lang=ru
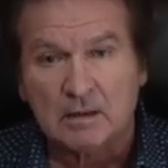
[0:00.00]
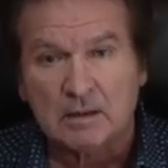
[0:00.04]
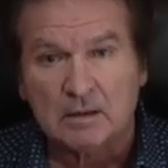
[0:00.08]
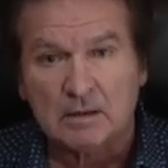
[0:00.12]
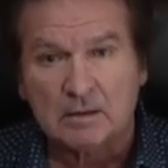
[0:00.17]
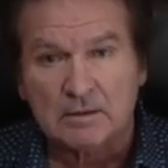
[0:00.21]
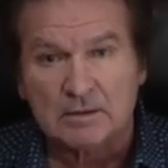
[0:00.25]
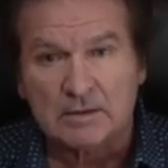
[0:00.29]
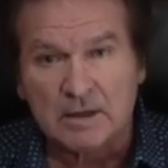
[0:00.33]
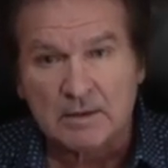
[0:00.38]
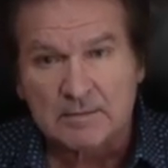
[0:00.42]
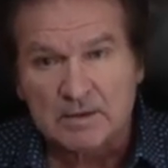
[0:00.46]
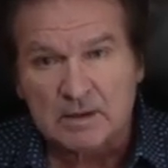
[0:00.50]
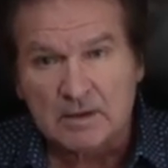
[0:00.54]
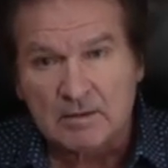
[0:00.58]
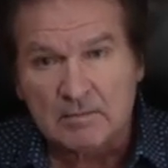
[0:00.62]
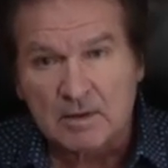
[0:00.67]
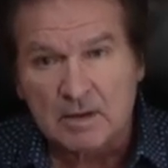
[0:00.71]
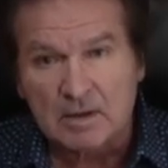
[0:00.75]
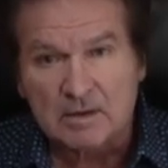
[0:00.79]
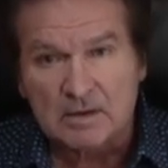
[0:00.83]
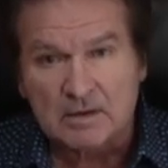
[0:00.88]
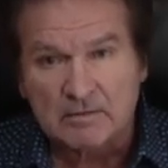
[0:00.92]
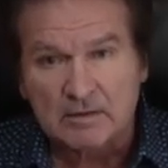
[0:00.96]
Чем
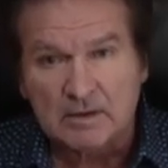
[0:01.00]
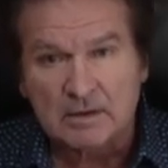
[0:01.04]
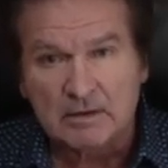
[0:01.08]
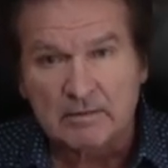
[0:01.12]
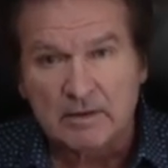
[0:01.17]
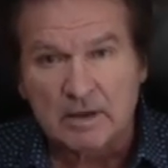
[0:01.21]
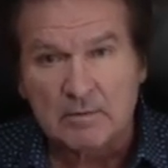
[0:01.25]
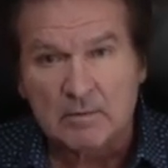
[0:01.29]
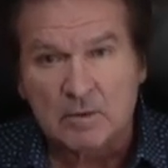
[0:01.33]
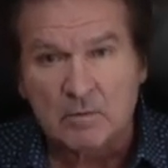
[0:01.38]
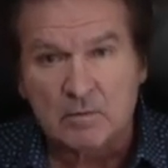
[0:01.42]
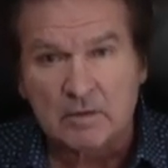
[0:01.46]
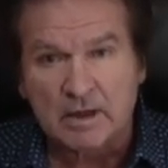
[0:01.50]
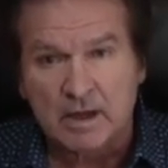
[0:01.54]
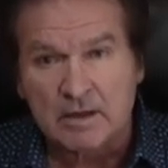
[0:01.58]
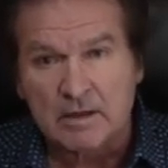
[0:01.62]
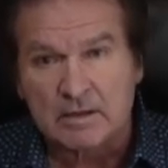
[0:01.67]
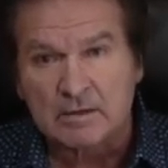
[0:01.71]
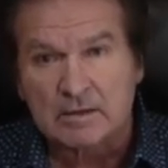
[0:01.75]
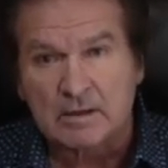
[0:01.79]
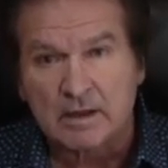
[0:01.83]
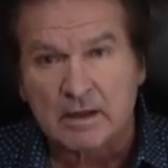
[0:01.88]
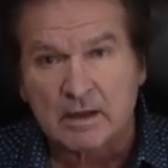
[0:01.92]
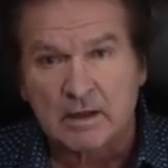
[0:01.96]
занималась в это время
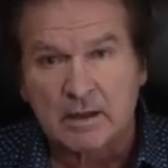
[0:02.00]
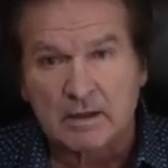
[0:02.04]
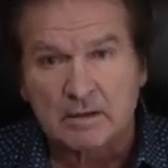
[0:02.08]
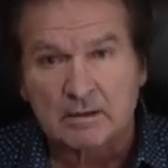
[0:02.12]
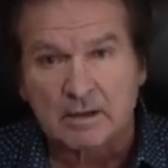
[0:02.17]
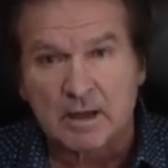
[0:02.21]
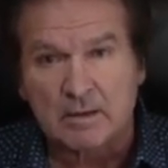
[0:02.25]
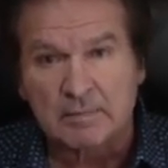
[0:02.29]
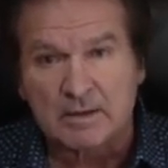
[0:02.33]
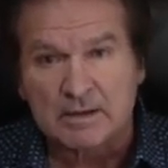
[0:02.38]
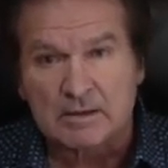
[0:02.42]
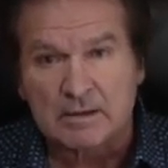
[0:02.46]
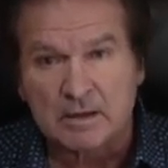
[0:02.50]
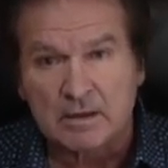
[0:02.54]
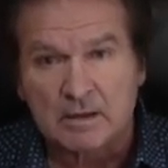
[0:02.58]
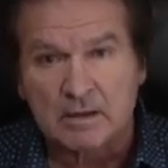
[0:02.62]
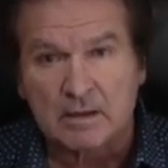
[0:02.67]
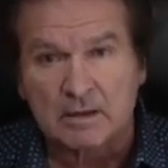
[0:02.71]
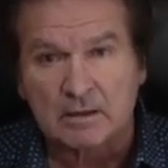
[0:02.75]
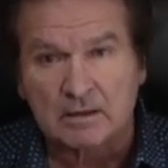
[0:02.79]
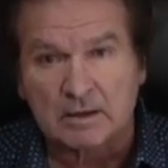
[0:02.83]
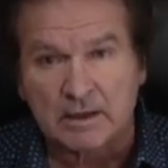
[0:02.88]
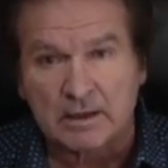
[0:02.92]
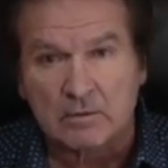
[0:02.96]
украинская элита, а
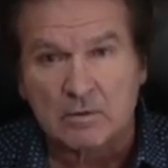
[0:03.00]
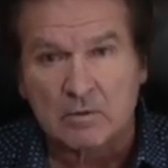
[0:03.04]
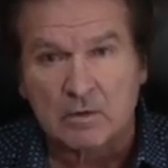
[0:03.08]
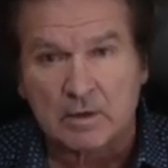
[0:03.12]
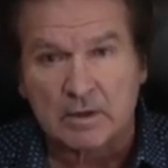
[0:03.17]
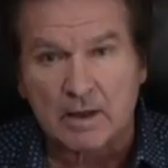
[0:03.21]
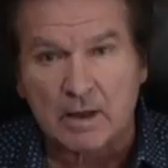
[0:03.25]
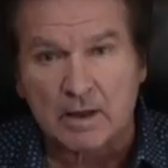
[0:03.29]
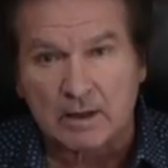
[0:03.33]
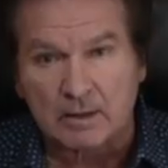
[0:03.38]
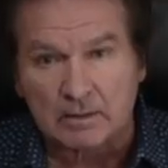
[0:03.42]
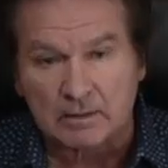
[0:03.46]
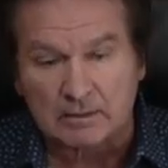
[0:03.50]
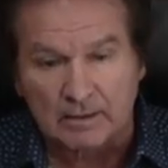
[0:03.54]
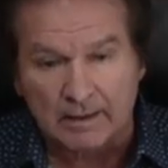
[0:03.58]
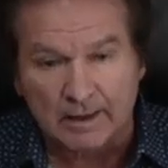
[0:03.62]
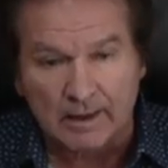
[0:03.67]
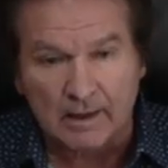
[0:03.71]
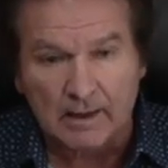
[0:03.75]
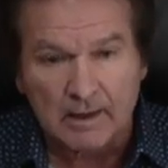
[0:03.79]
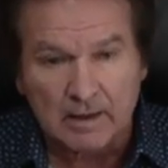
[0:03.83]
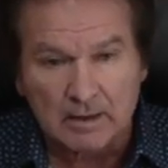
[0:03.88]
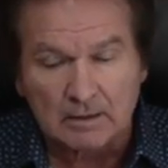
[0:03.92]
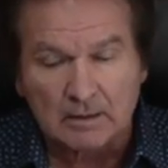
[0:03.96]
последние три года
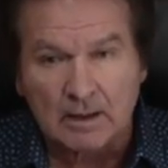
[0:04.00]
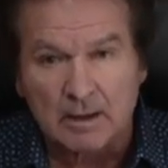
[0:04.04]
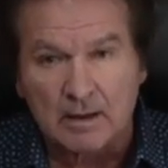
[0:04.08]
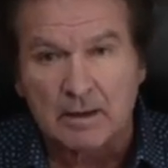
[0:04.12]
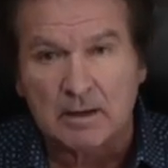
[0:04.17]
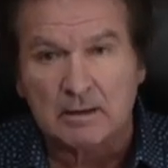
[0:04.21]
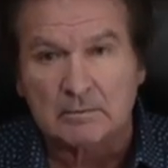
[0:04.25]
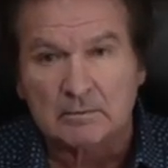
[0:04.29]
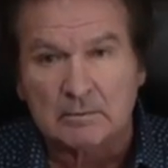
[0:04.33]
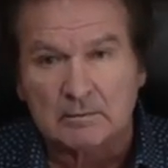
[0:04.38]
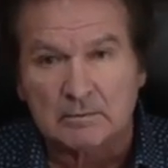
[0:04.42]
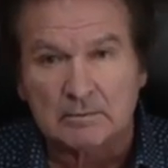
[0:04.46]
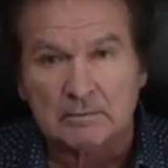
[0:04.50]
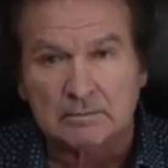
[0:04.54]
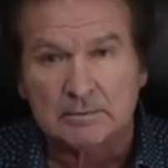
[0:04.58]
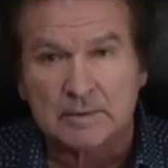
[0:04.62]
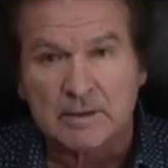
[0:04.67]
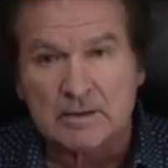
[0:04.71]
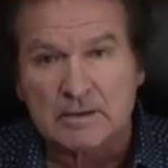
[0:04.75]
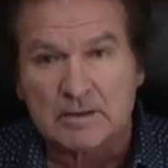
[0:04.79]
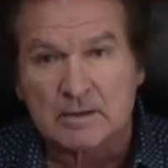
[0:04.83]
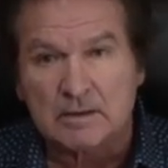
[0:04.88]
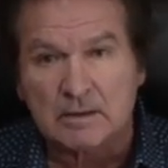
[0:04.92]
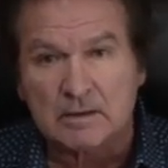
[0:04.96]
элита
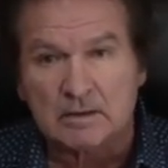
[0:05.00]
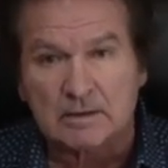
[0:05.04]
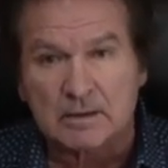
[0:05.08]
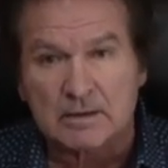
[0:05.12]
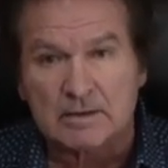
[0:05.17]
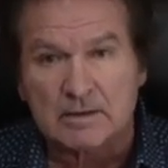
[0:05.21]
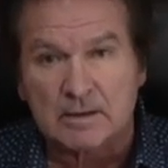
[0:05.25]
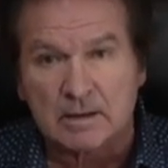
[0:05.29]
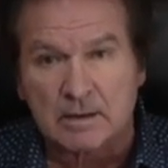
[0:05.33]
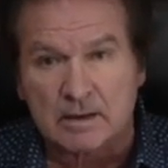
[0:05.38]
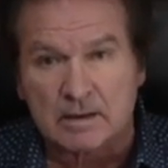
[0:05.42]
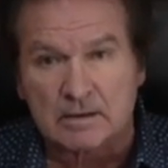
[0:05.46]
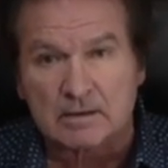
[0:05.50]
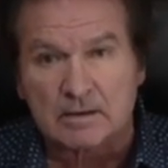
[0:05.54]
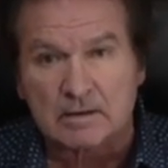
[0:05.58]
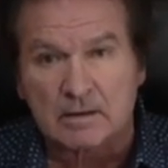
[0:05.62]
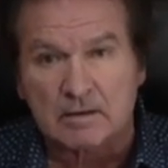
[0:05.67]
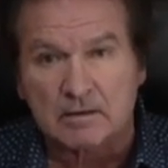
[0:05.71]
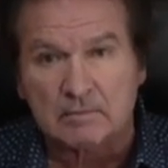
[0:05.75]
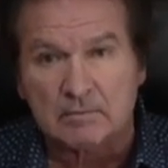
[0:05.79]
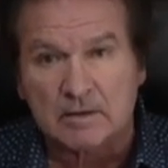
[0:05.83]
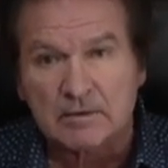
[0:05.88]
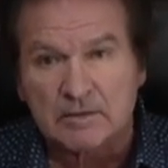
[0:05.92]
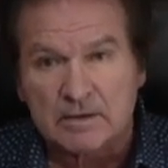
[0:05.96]
президента
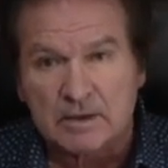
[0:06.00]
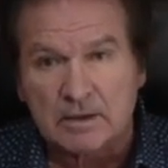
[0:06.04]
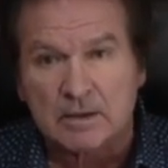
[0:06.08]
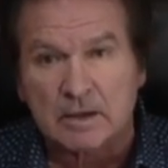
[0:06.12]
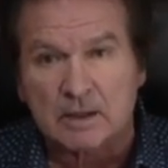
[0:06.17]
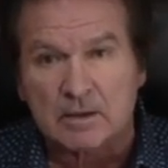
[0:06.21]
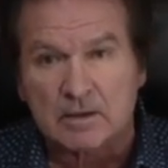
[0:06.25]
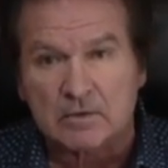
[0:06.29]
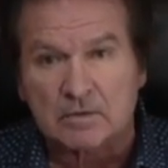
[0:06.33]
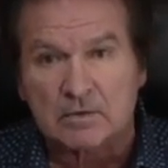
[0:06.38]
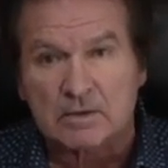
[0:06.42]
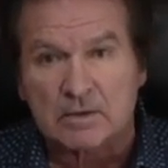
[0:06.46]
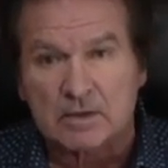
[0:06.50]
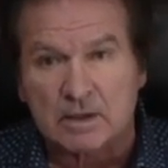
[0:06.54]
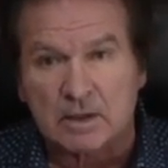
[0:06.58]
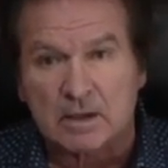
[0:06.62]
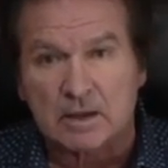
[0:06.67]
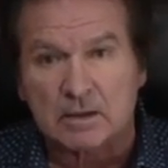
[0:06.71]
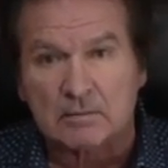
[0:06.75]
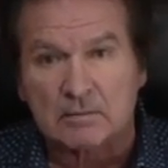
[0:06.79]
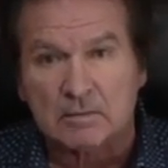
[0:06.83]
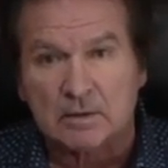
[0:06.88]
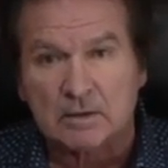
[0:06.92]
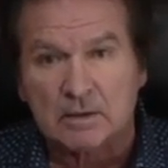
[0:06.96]
Зеленского, мы все хорошо
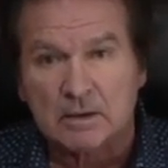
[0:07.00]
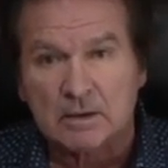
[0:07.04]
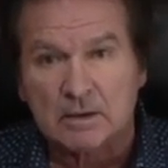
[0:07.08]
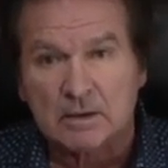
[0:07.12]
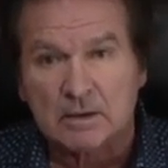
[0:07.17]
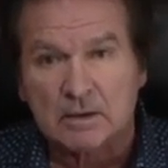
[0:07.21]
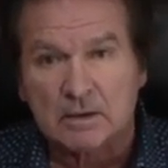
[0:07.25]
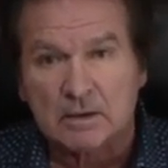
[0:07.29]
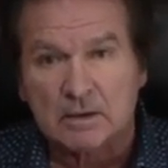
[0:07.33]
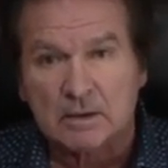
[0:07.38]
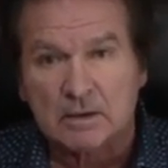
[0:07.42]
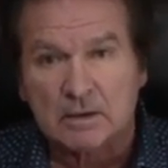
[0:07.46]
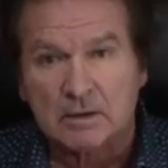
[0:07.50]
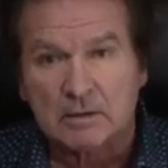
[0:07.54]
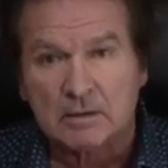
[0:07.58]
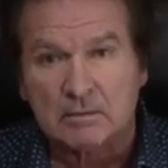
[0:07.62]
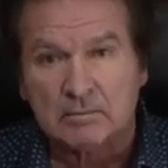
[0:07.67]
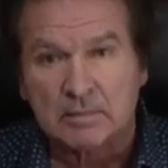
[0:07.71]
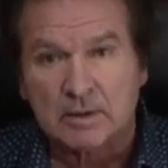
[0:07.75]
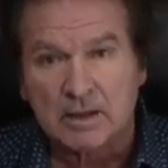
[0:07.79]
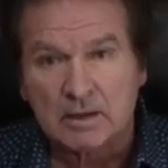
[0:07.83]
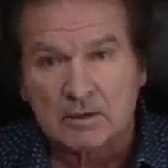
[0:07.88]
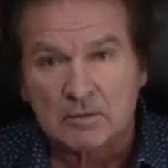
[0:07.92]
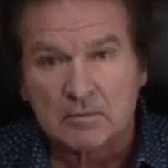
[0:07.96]
знаем.
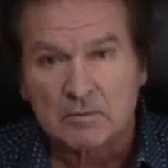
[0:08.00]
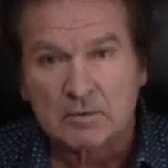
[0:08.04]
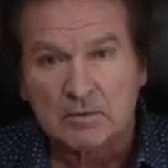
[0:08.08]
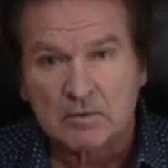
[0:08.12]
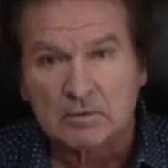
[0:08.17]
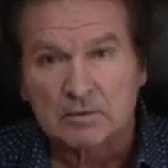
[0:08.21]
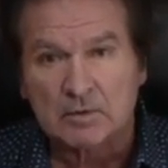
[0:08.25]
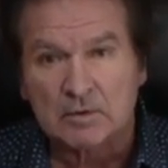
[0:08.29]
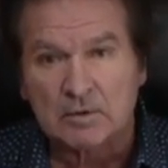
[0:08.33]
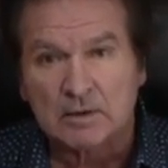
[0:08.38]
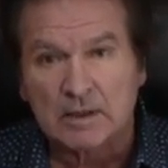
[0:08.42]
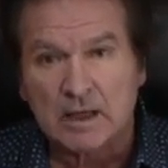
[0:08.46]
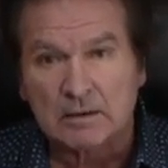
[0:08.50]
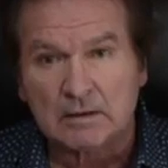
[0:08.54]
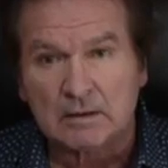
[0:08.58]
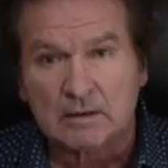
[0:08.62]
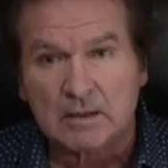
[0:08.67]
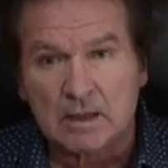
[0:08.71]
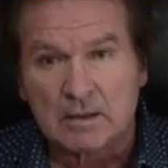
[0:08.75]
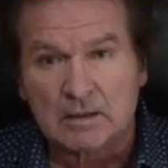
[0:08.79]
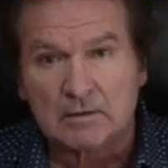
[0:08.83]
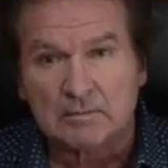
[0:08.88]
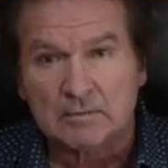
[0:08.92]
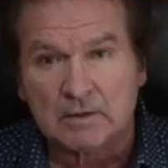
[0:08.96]
По этому поводу не надо
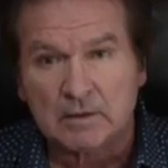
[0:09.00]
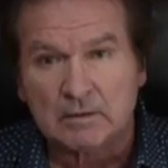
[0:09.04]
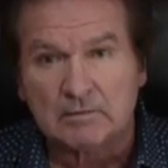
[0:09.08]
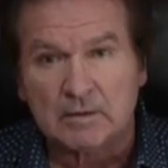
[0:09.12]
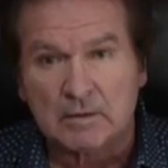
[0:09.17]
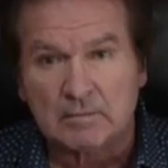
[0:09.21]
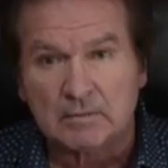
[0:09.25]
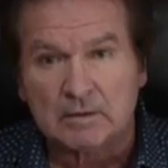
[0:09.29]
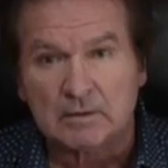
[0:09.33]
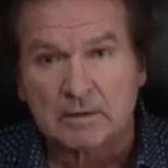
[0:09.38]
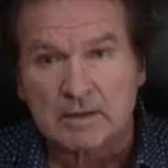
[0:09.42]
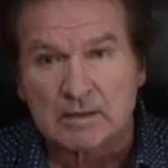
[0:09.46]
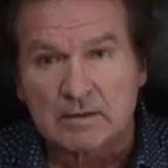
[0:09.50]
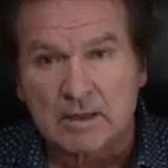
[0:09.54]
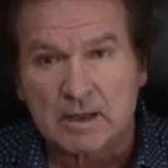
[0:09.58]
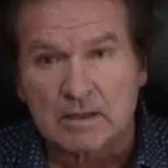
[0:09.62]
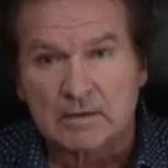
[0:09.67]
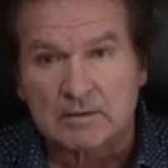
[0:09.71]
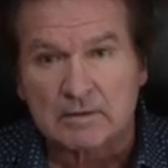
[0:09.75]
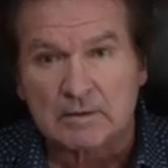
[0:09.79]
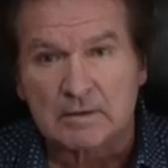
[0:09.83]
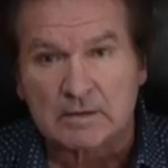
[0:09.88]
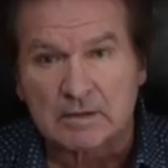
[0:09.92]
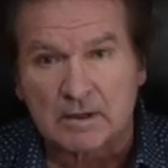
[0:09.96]
даже мне вам
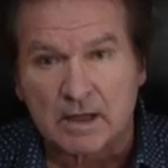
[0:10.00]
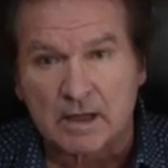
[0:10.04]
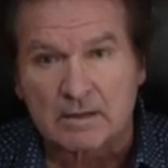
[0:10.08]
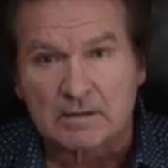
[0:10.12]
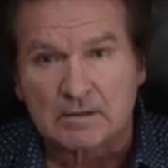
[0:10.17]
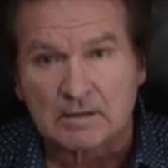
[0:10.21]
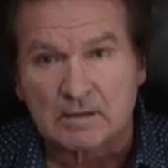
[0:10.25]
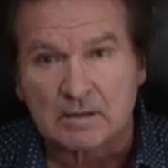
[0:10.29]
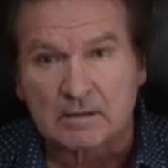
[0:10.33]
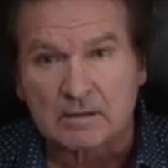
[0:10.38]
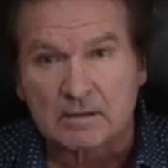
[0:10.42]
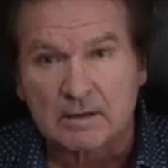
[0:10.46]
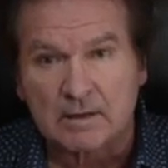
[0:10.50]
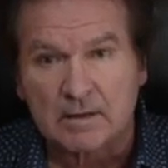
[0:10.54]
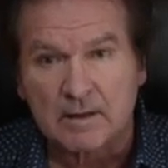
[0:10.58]
рассказывать сказки.